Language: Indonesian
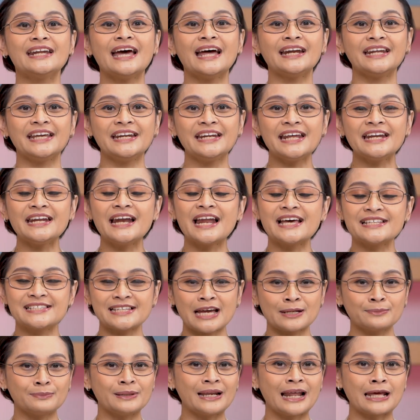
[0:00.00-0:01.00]
Dan ini adalah
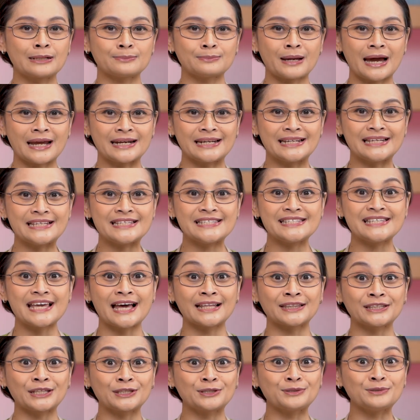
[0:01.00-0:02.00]
camilan manis
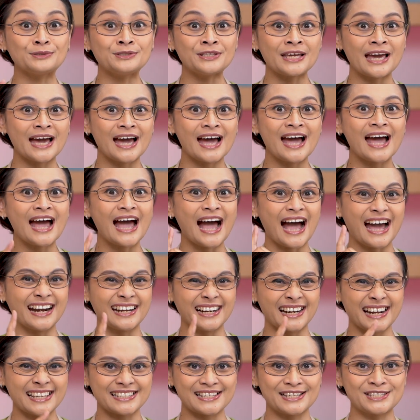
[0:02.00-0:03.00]
yang tentunya
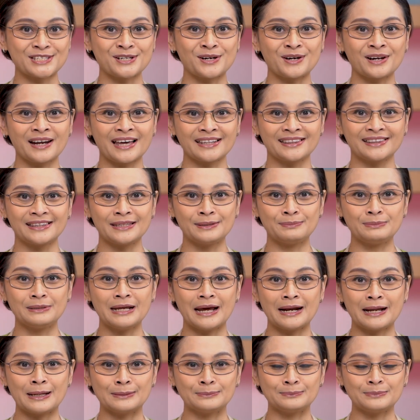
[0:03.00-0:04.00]
ada rasa coklat di
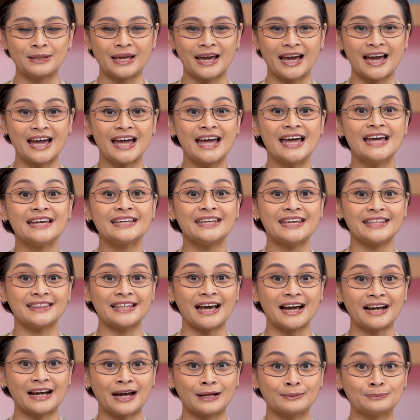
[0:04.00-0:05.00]
dalamnya
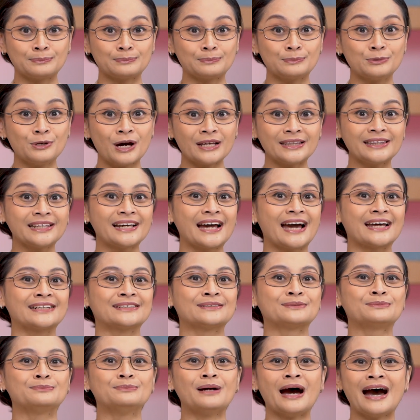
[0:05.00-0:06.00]
kita akan buat dengan
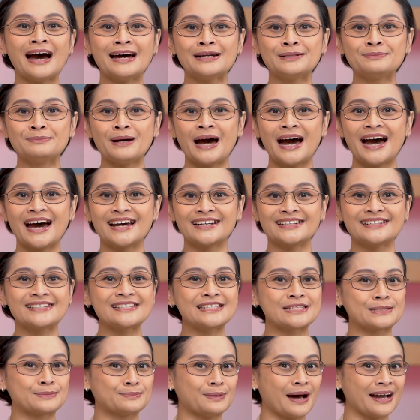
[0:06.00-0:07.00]
bahan-bahan
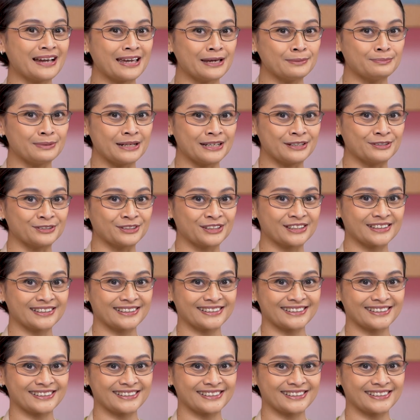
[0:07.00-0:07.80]
sebagai berikut.